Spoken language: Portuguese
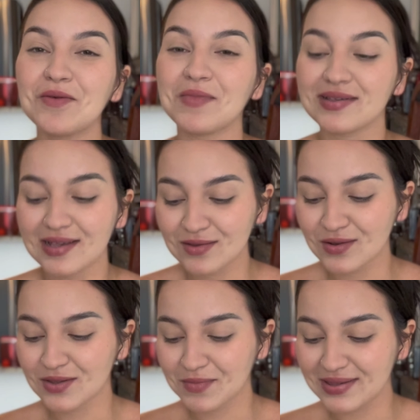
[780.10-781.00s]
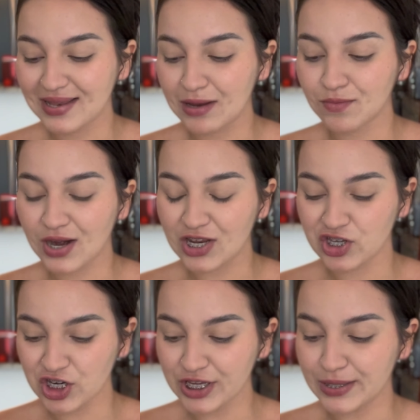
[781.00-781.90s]
Mas as coisas mais
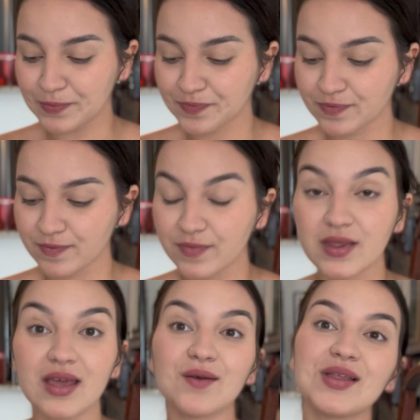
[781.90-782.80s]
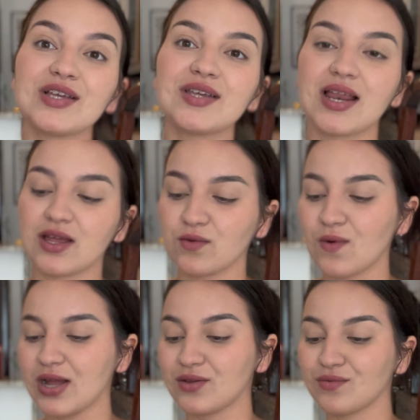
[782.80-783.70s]
elaboradinhas, eu deixei lá no
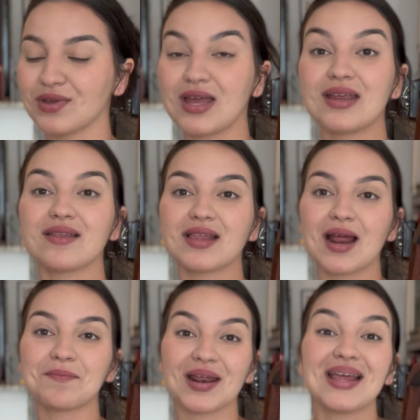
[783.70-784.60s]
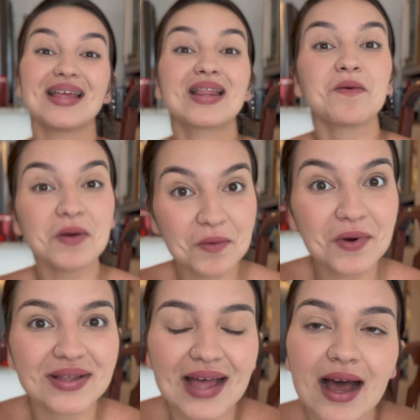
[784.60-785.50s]
quarto. Eu não quero entrar pra ele não
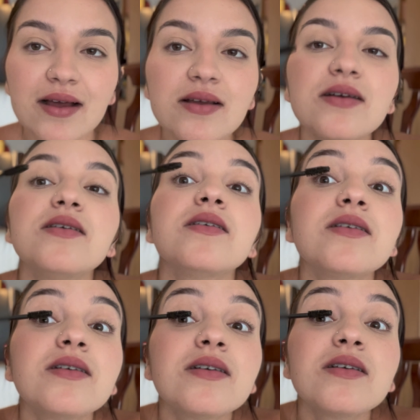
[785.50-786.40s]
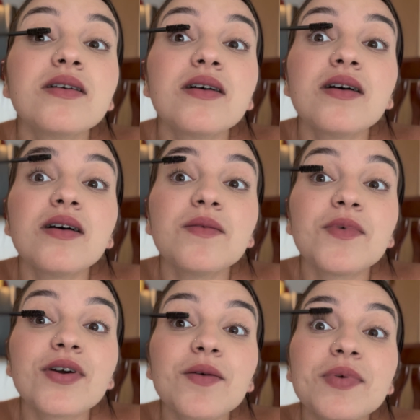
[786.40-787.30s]
acordar.
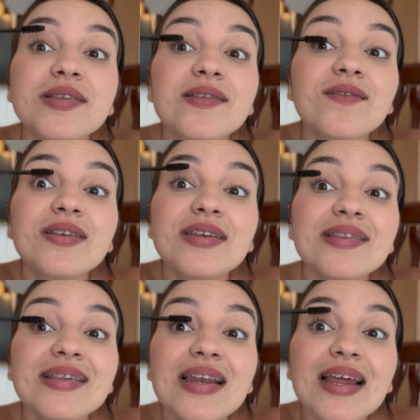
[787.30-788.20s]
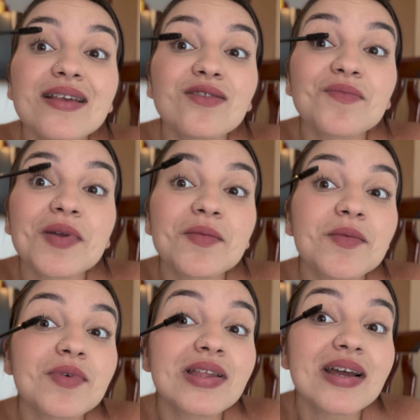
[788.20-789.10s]
Porque eu preciso de silêncio pra me
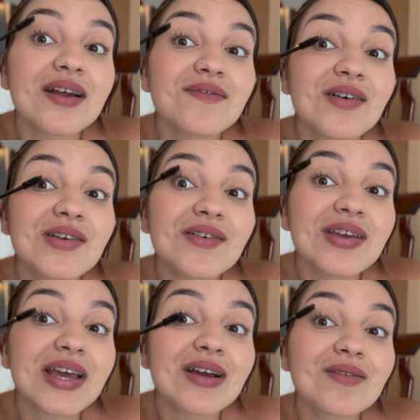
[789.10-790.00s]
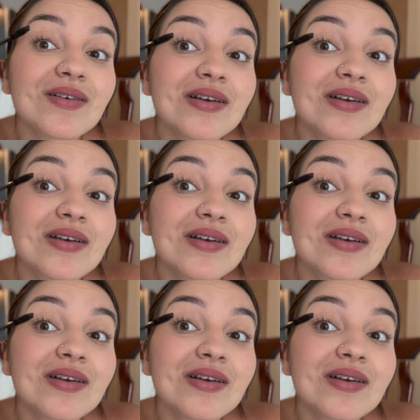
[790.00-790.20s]
poder gravar o que eu quero.